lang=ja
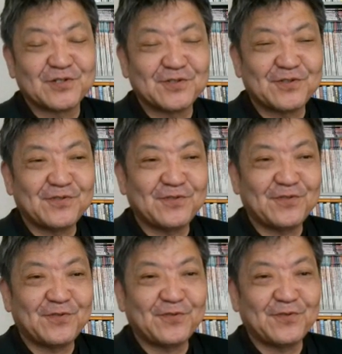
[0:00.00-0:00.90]

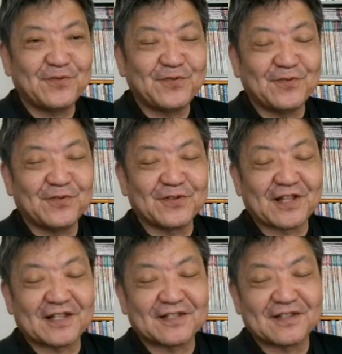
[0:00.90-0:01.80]
そう
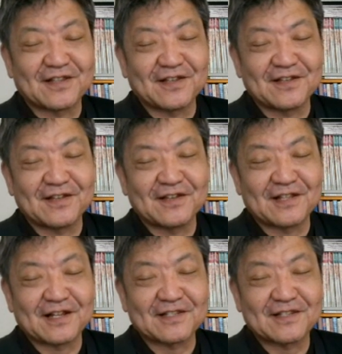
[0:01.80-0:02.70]
なって、
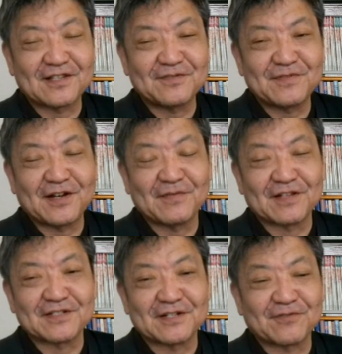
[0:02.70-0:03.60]
なってしまえ
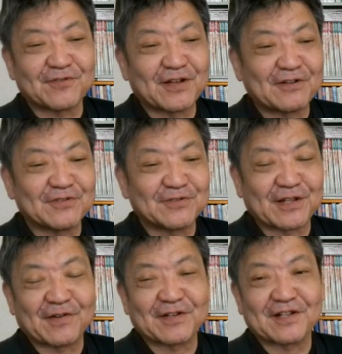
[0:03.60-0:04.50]
ばですね、これをやる必要
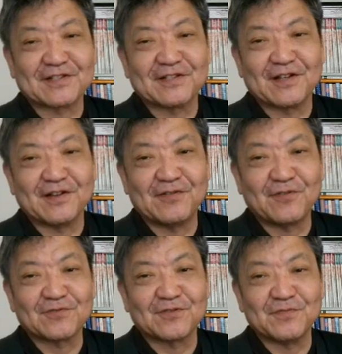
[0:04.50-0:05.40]
ないわけだって、
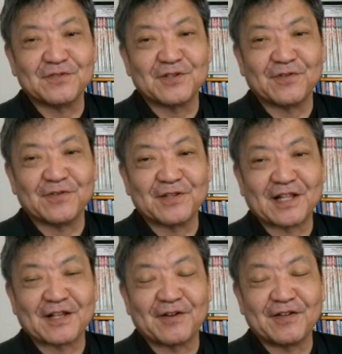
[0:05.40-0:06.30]
ほっと理を
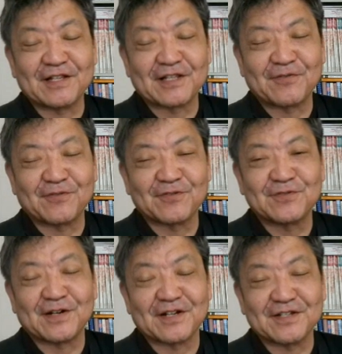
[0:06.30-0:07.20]
ななで下ろ
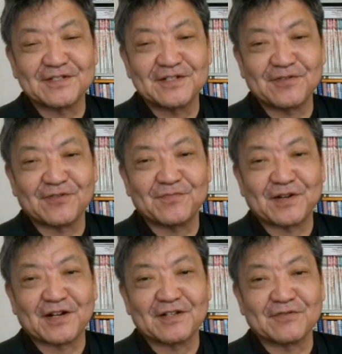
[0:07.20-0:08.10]
すわけですね、
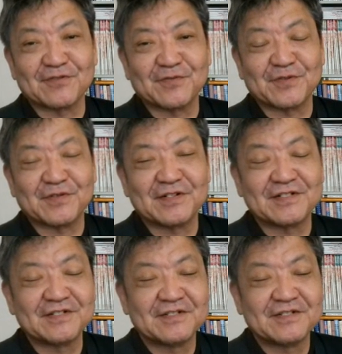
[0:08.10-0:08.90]
ヨーロッパの人々は。